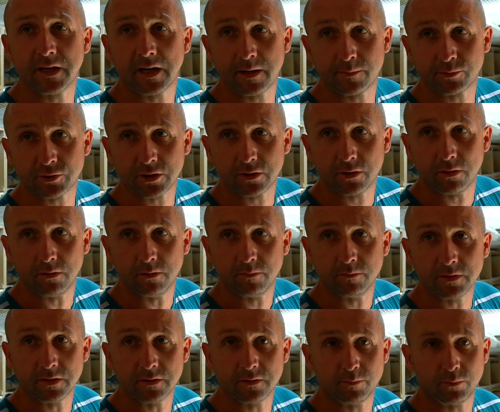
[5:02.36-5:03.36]
najlepszy
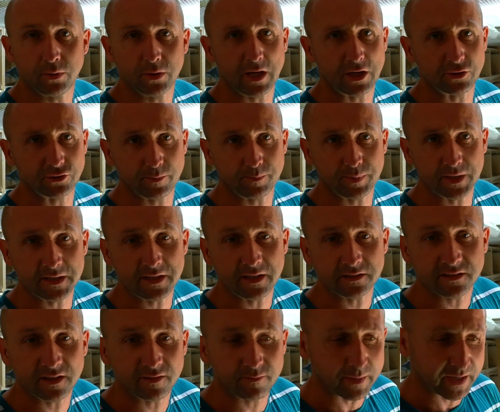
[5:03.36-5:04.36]
gołąb i bodajże
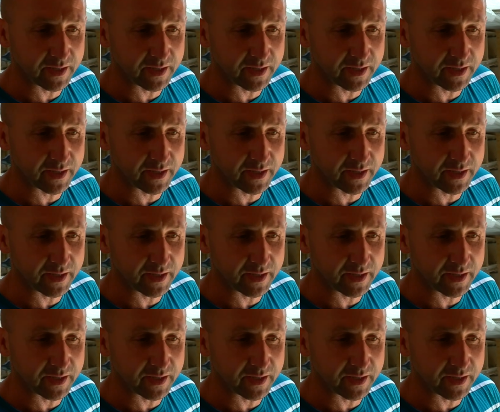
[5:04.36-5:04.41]
15 w